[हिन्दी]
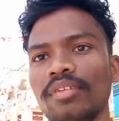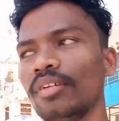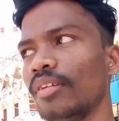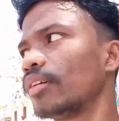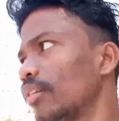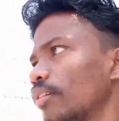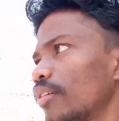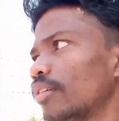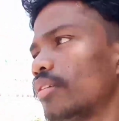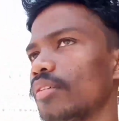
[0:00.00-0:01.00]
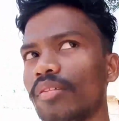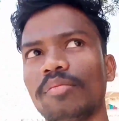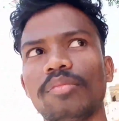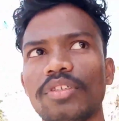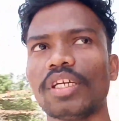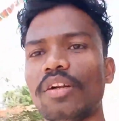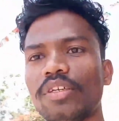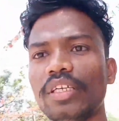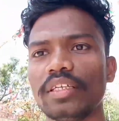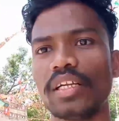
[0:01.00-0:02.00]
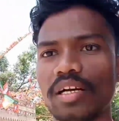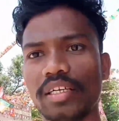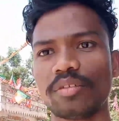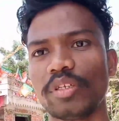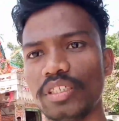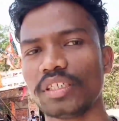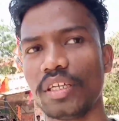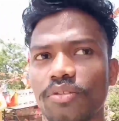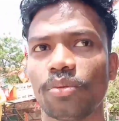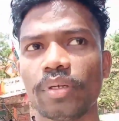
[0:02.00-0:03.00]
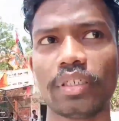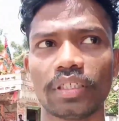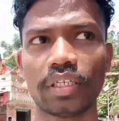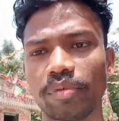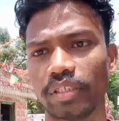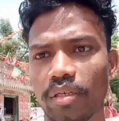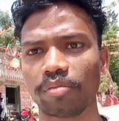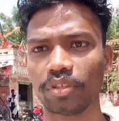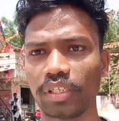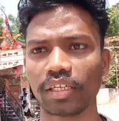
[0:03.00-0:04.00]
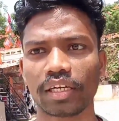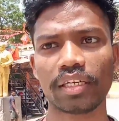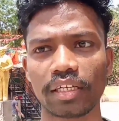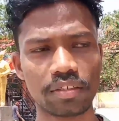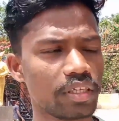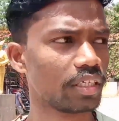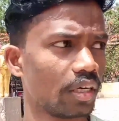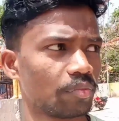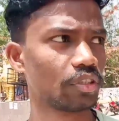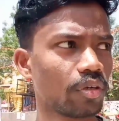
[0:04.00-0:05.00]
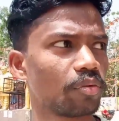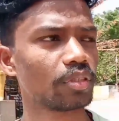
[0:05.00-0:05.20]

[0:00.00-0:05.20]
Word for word: पता ही नहीं कहाँ है क्या है तो बस स्टैंड यहाँ से देख रहे हैं मेरे को तो गैस ये रहा जो पीछे दिख